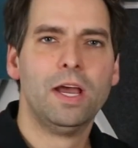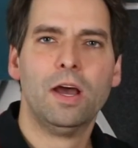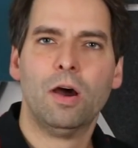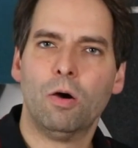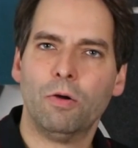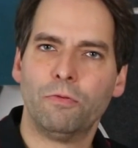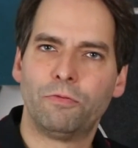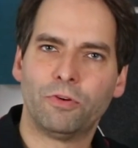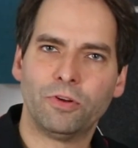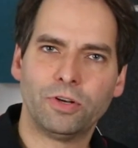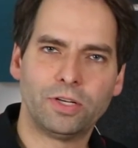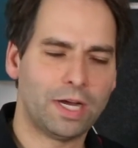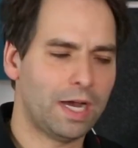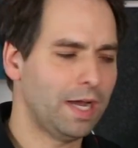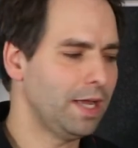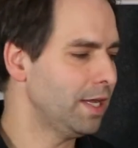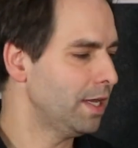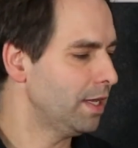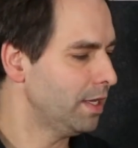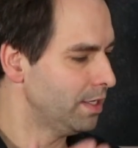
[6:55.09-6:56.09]
Und von
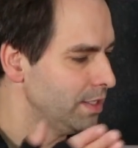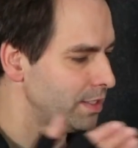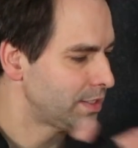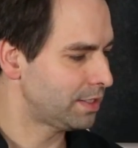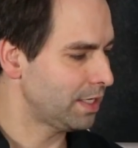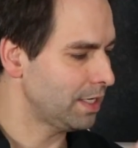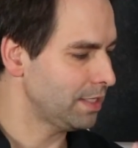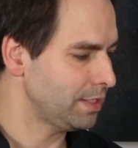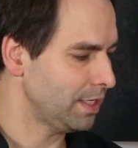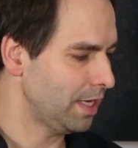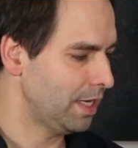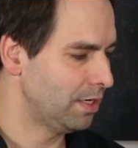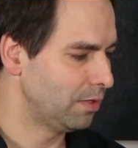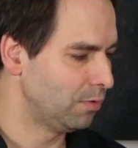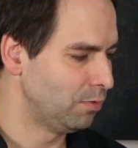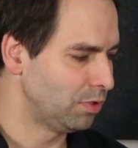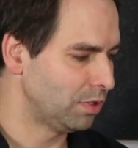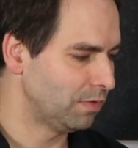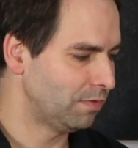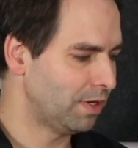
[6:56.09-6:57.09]
daher ist das eine
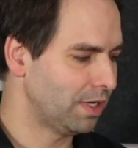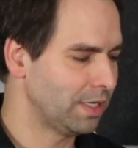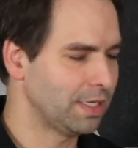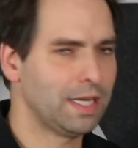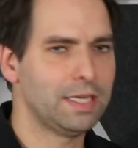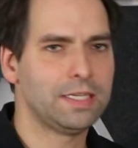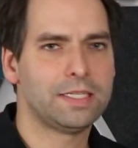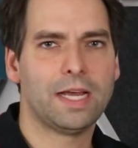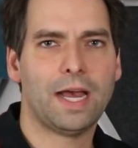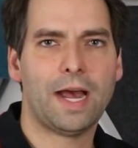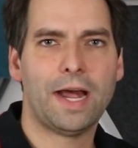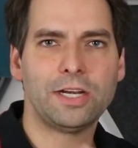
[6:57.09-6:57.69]
gute Variante.